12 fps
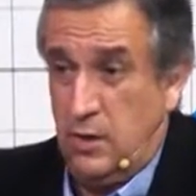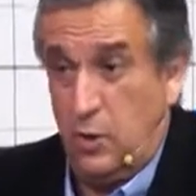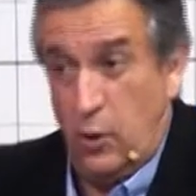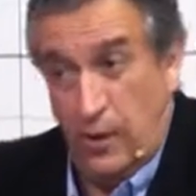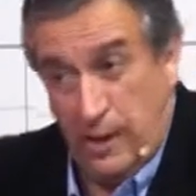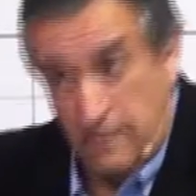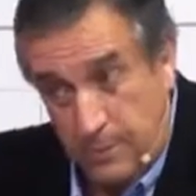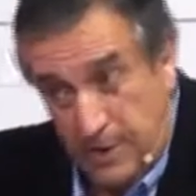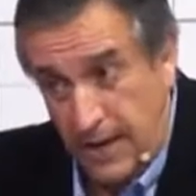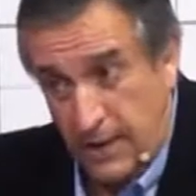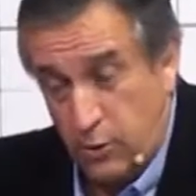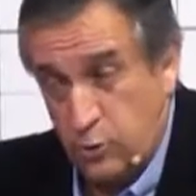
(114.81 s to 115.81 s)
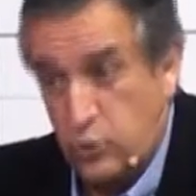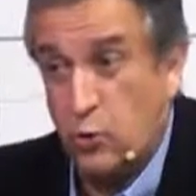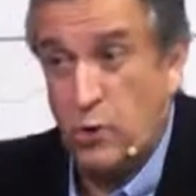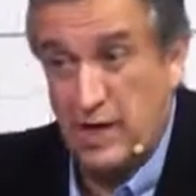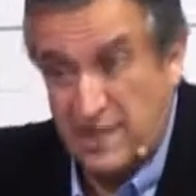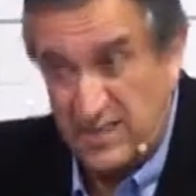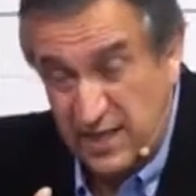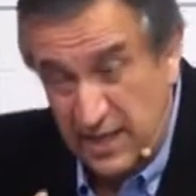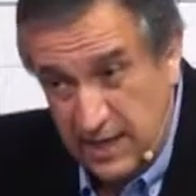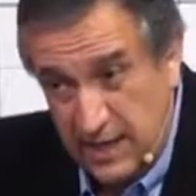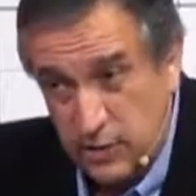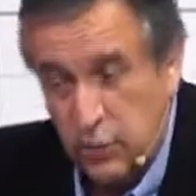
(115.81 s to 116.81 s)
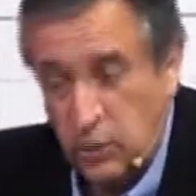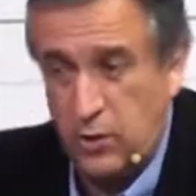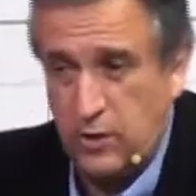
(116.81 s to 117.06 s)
los empleados o el, sindicato que los